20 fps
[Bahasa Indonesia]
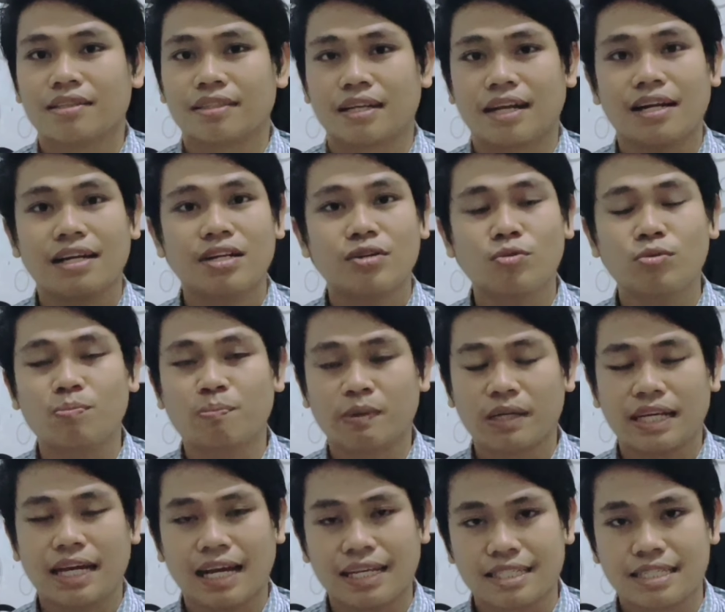Tidak ada
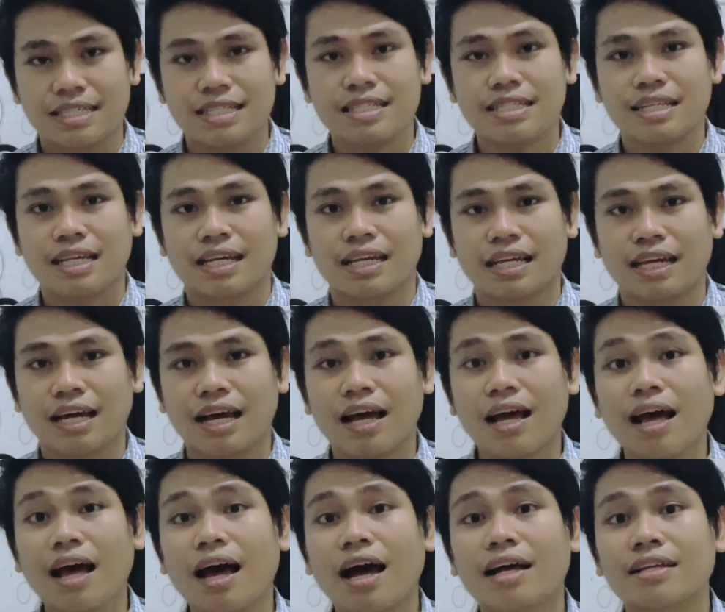duplikasi
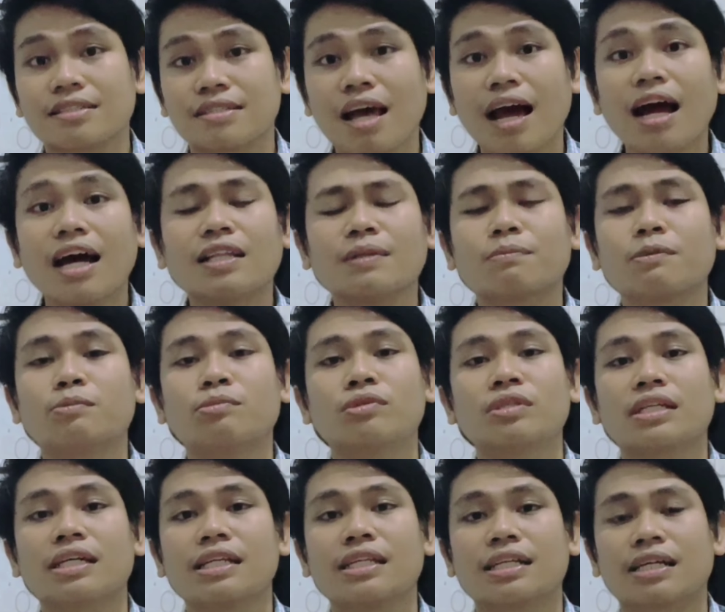sehingga sangat
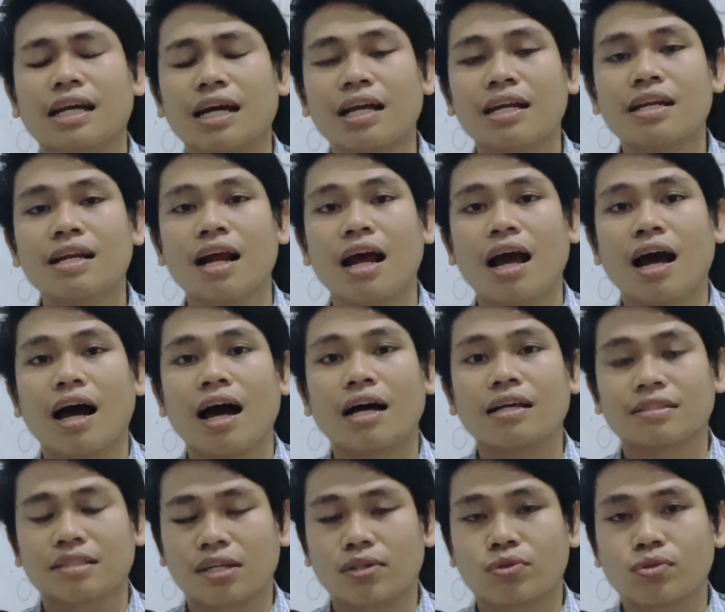memungkinkan
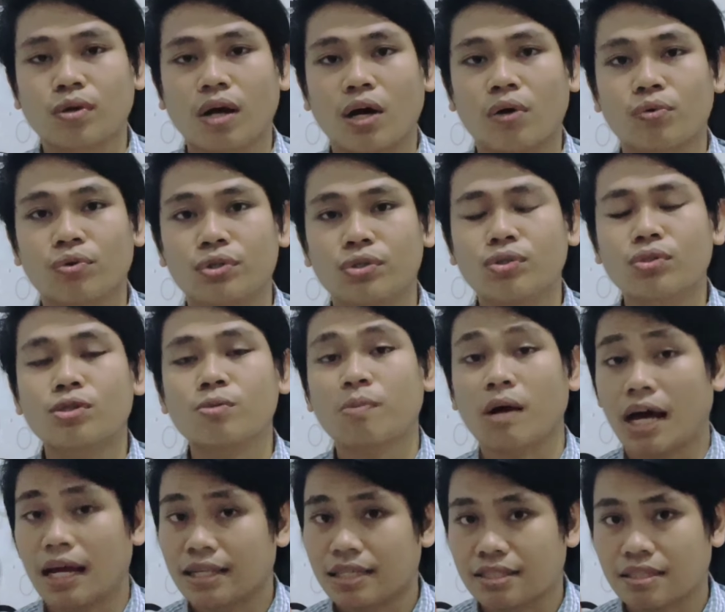satu akun YouTube
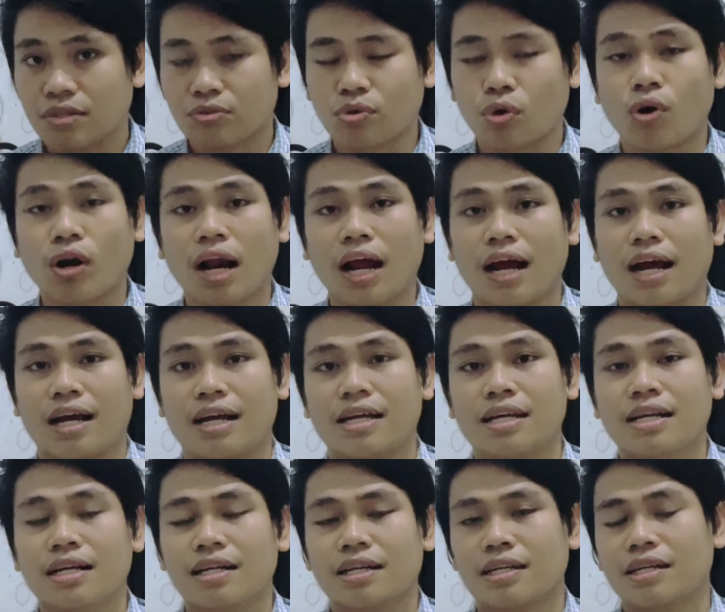hanya satu orang.
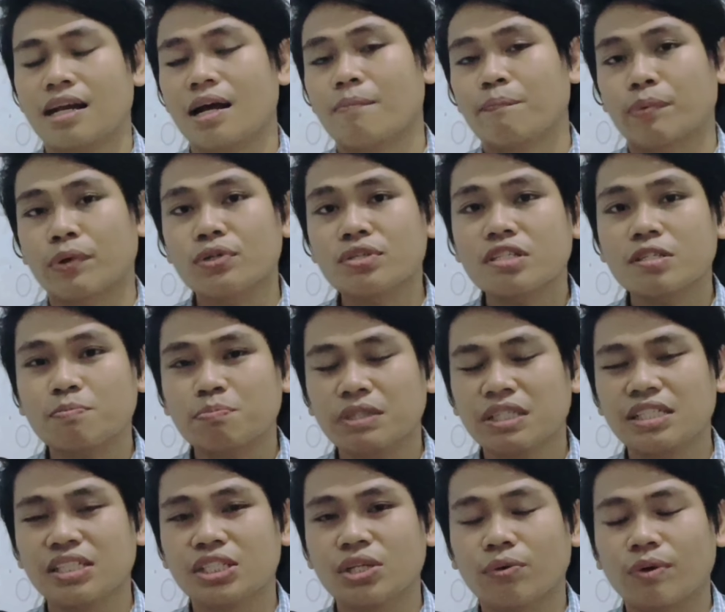Dan proses
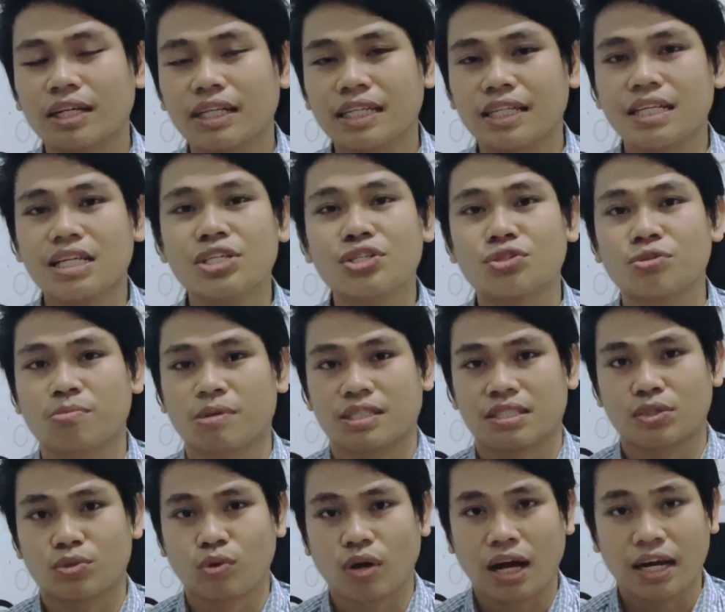peninjauan ini cuma
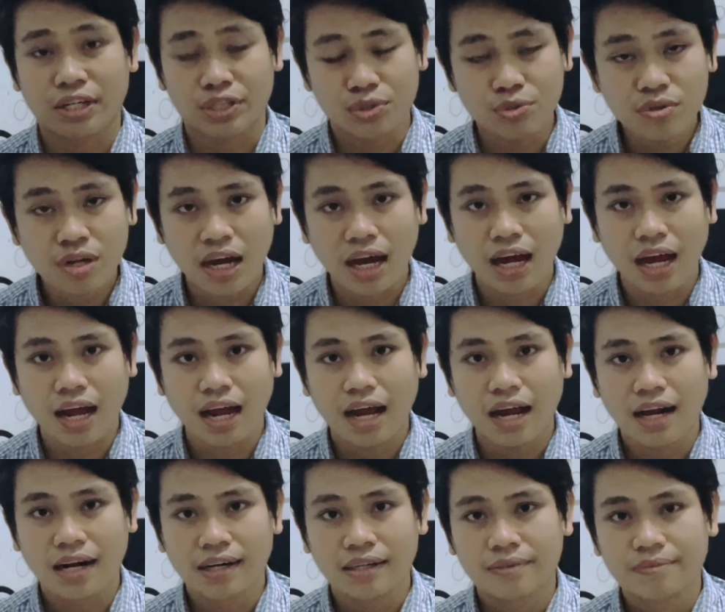satu hari juga
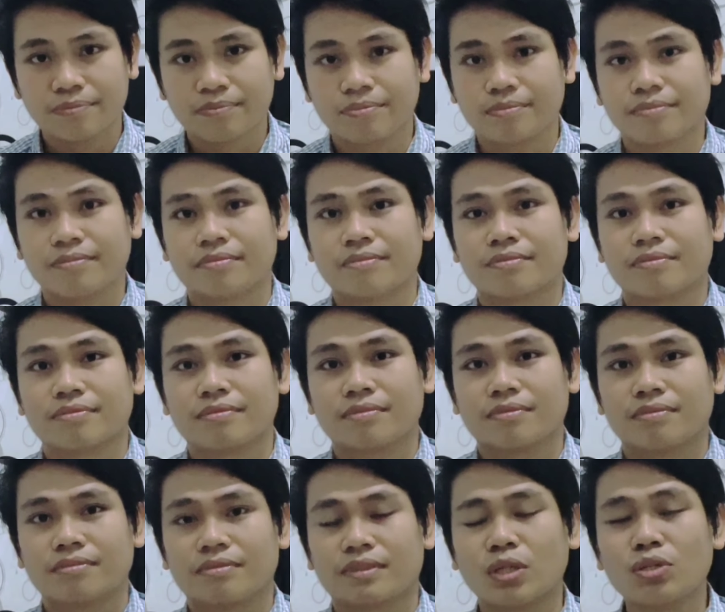
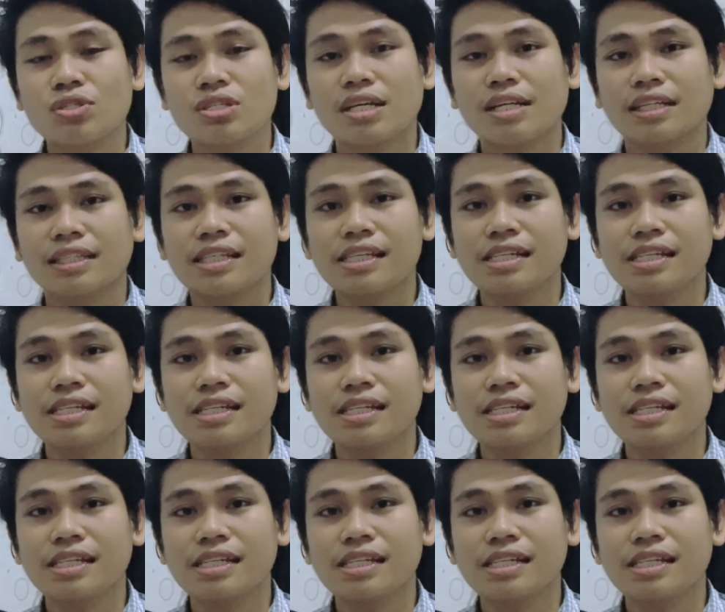Terus yang